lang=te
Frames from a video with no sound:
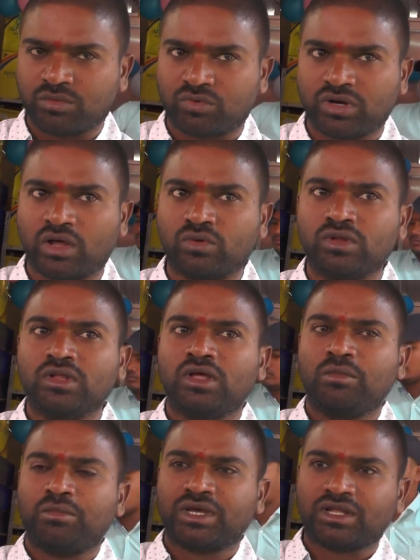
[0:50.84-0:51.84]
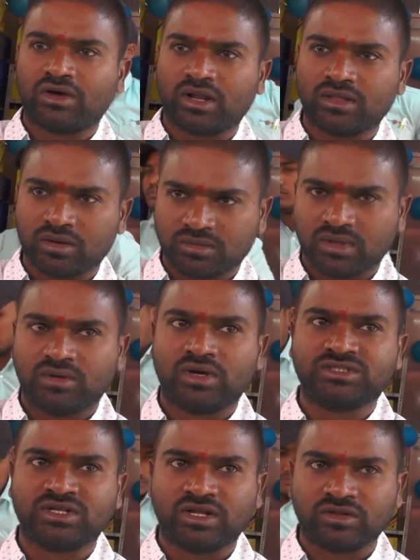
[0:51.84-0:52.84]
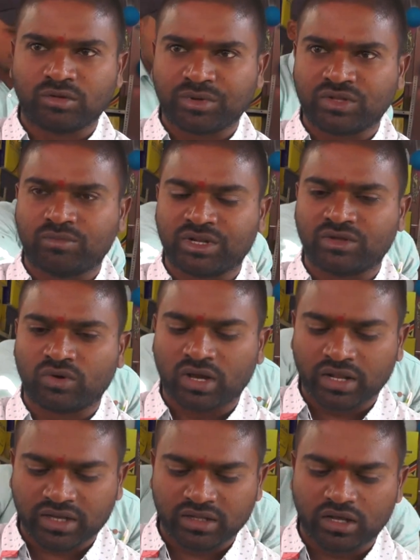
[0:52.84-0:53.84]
తెలుపుకుంటున్నాను మిగతా వారందరూ వచ్చిన ప్రతి ప్రతి ఒక్కరికి